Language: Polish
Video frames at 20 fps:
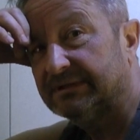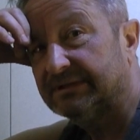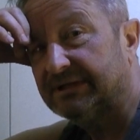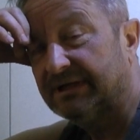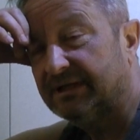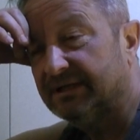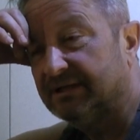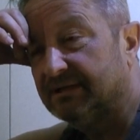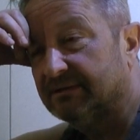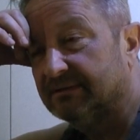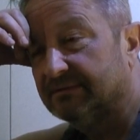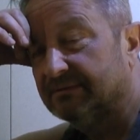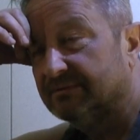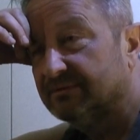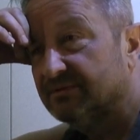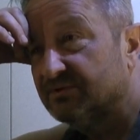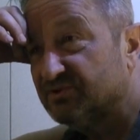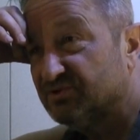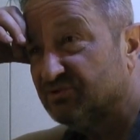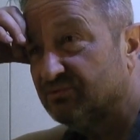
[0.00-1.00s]
takich
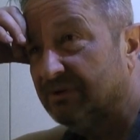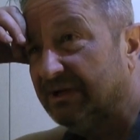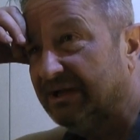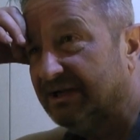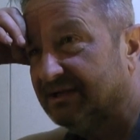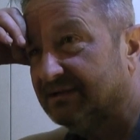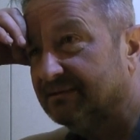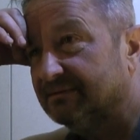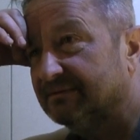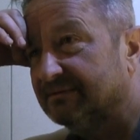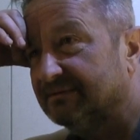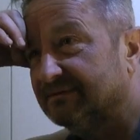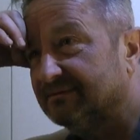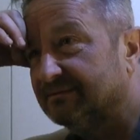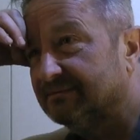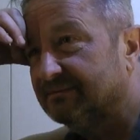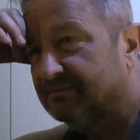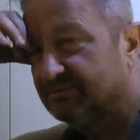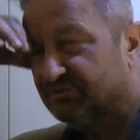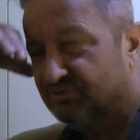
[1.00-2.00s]
złych, y,
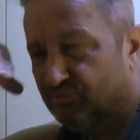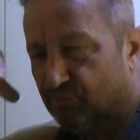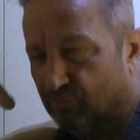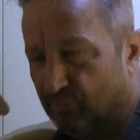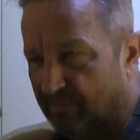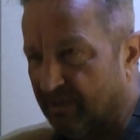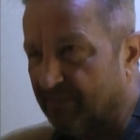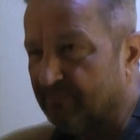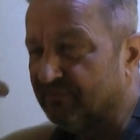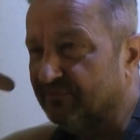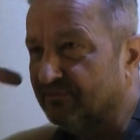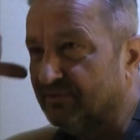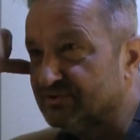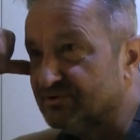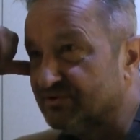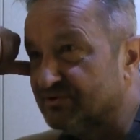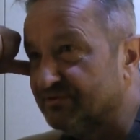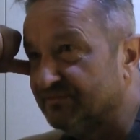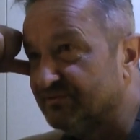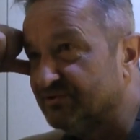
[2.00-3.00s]
z gruba
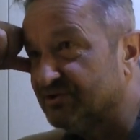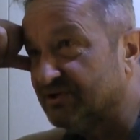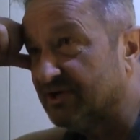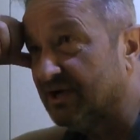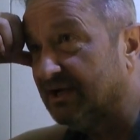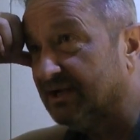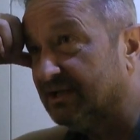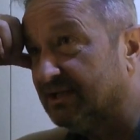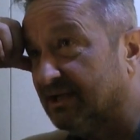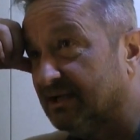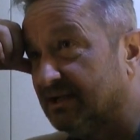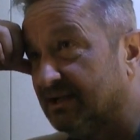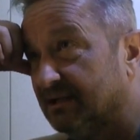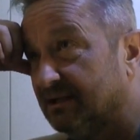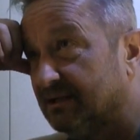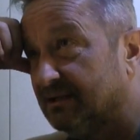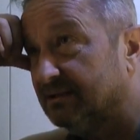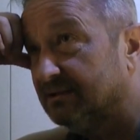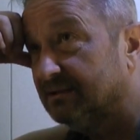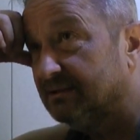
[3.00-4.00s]
mówiąc oczywiście, ale
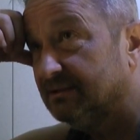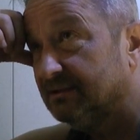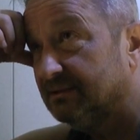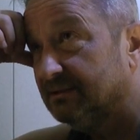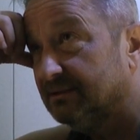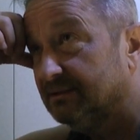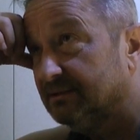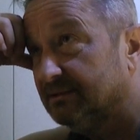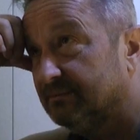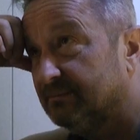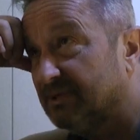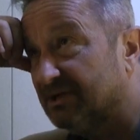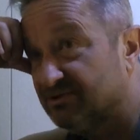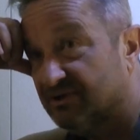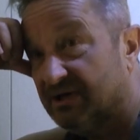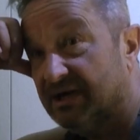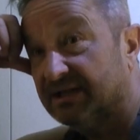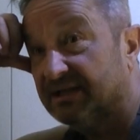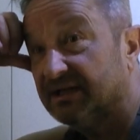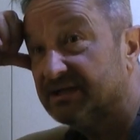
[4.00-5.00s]
takich y,
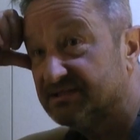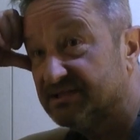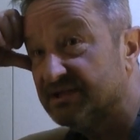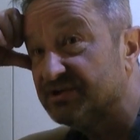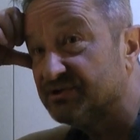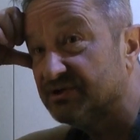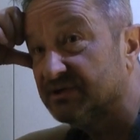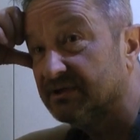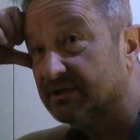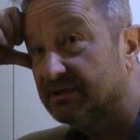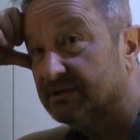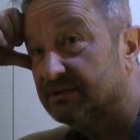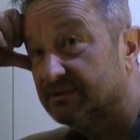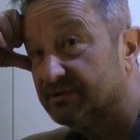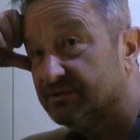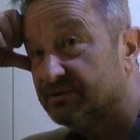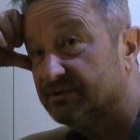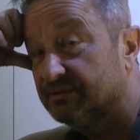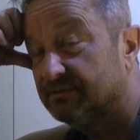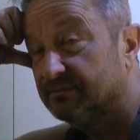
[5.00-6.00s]
bardzo charakterystycznych,
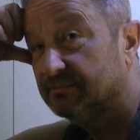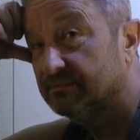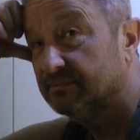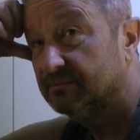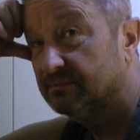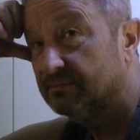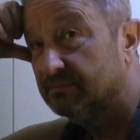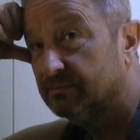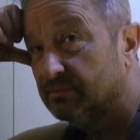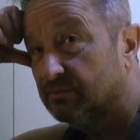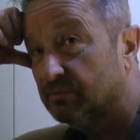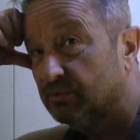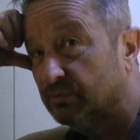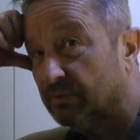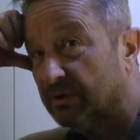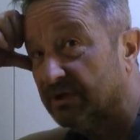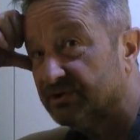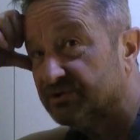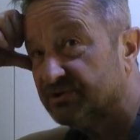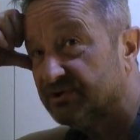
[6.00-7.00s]

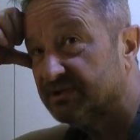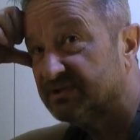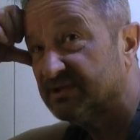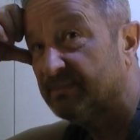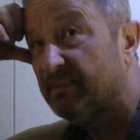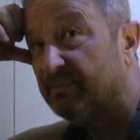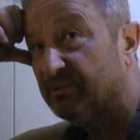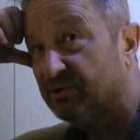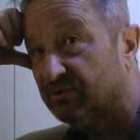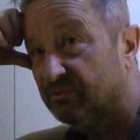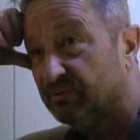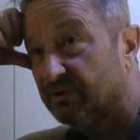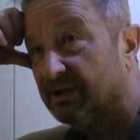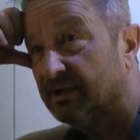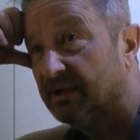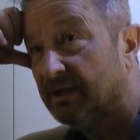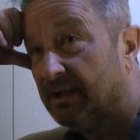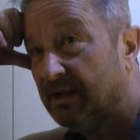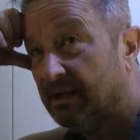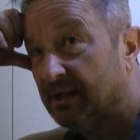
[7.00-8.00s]
które się
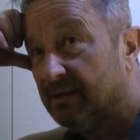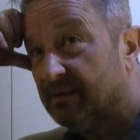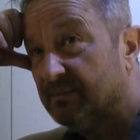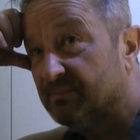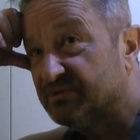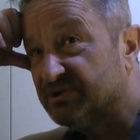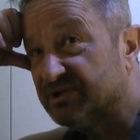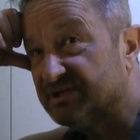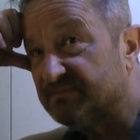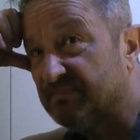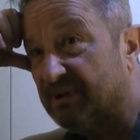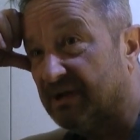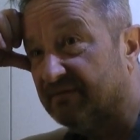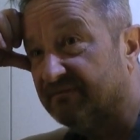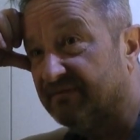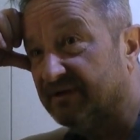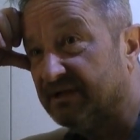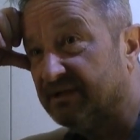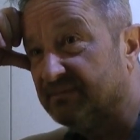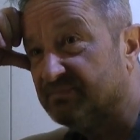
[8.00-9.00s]
zapamiętuje przez
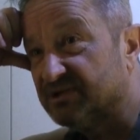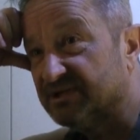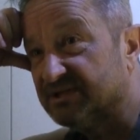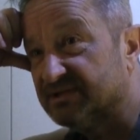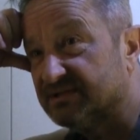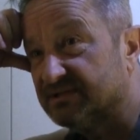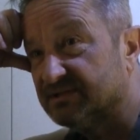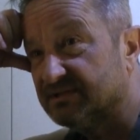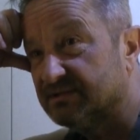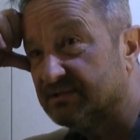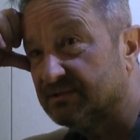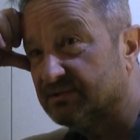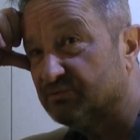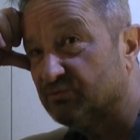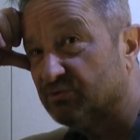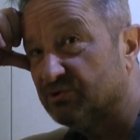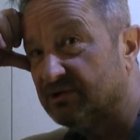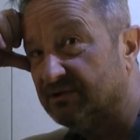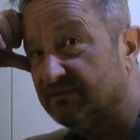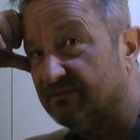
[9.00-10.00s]
barwę i przez
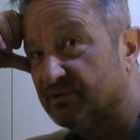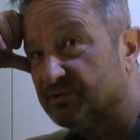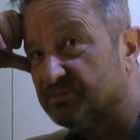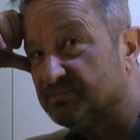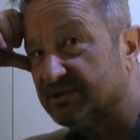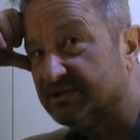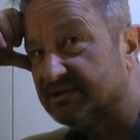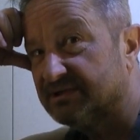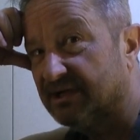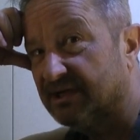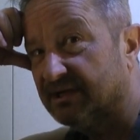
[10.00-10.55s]
złośliwość, przez